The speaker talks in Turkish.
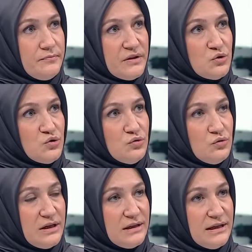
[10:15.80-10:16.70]

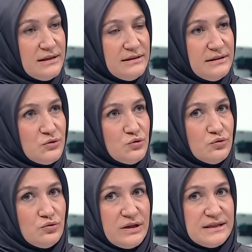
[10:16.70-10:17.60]
Şükürle alakalı da
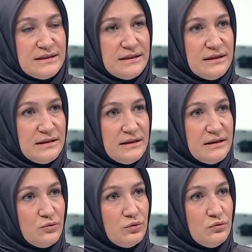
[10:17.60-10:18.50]
şükürün aslında
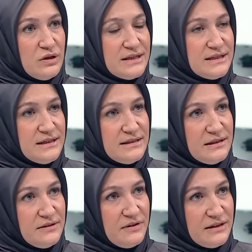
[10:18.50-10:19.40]
e, kulun acziyetini
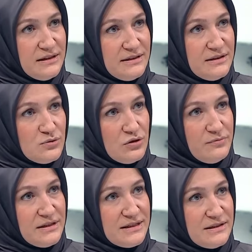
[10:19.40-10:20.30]
de ifade ettiğini
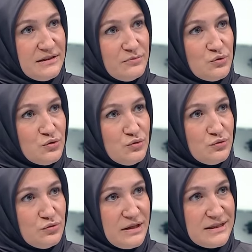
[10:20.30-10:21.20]
söylemek isterim.
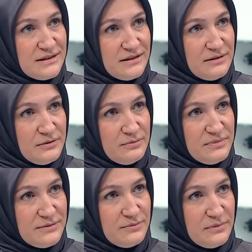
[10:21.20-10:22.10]
Şükür aslında
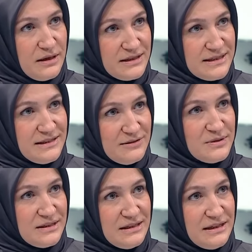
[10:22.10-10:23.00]
bizim
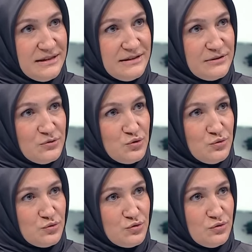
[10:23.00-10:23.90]
acziyetimizi dile getirir.
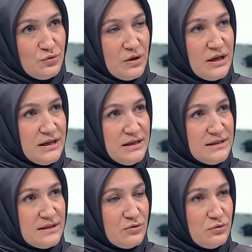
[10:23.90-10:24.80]
Şükür çünkü
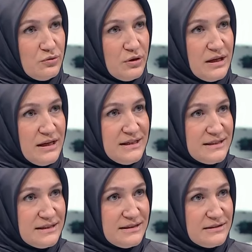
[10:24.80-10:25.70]
insanoğlu
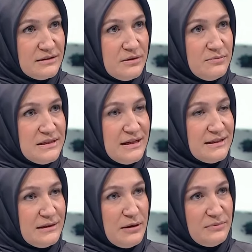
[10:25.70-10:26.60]
eksiktir. Bizler
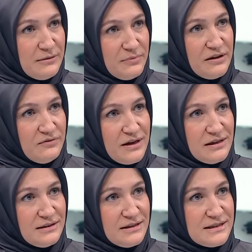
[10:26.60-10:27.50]
tamamlanmayan
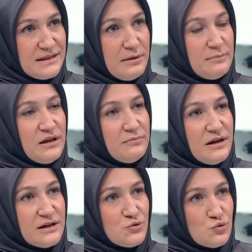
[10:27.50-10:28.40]
varlıklarız.
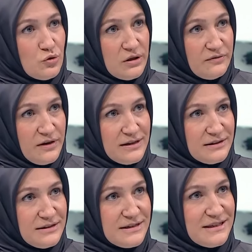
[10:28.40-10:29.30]
Tamamlanma arzusu olan
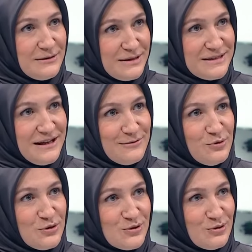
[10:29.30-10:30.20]
varlıklarız. Kemal Seher
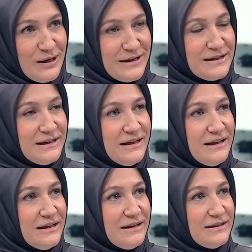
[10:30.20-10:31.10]
böyle söyler.
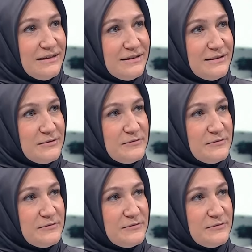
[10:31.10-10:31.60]
E,